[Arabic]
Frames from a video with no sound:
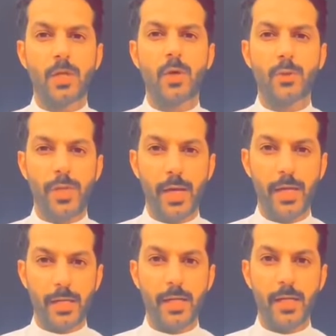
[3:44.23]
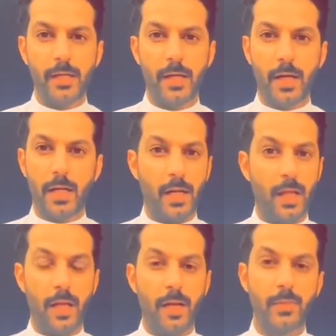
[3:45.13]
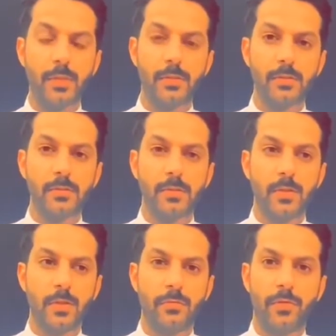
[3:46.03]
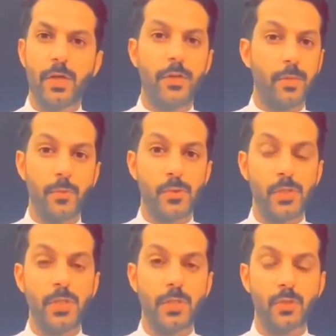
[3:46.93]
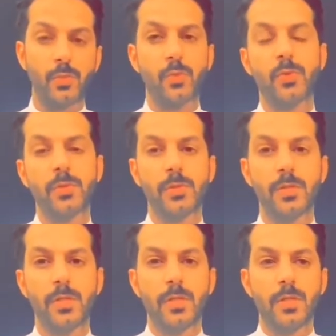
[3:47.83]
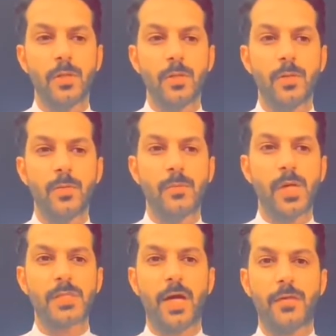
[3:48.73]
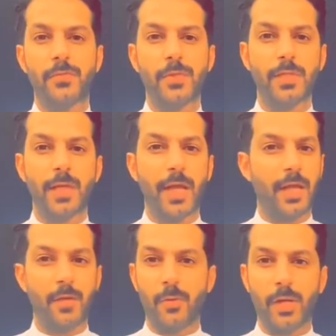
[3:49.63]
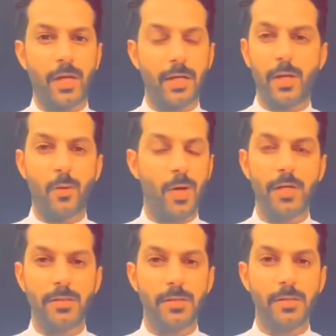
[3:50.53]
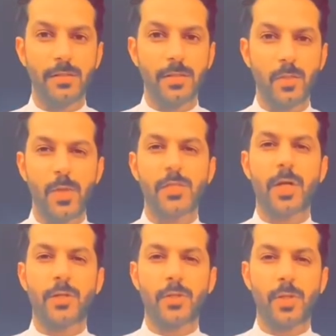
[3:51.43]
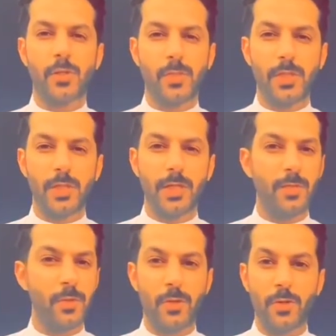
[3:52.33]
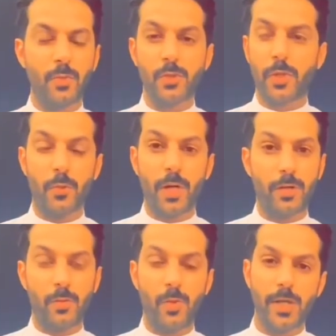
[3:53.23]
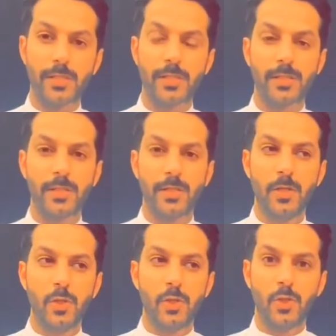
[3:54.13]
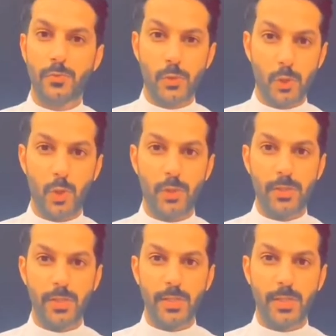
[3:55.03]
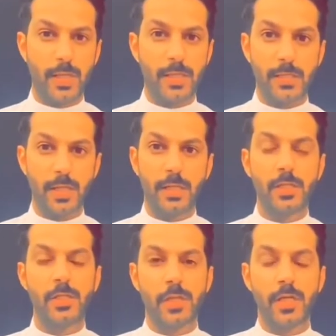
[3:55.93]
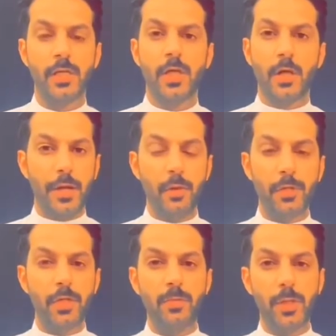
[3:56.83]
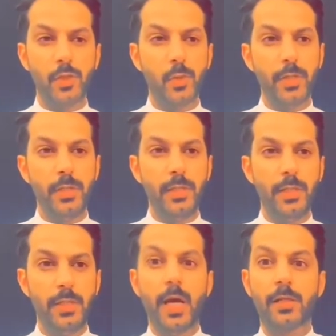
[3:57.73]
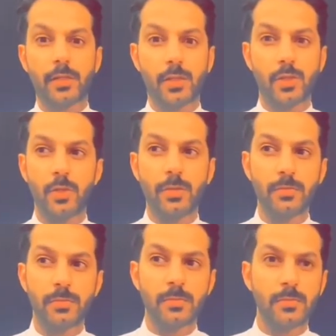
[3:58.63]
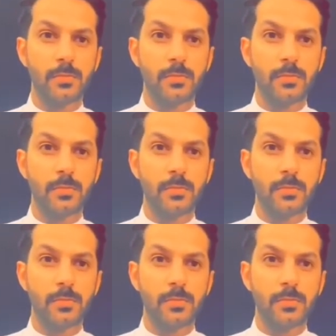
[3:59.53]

لا تأخذ حاجة على الغلابة فقضب وصية أبوه ما زال في الدنيا خير والله يا أخوان ما زال الطيبين اللي مثلكم شرواكم واجد شوفوا شلون تنازل عن كل شيء راح اوريكم بعد شوي عيادته شلون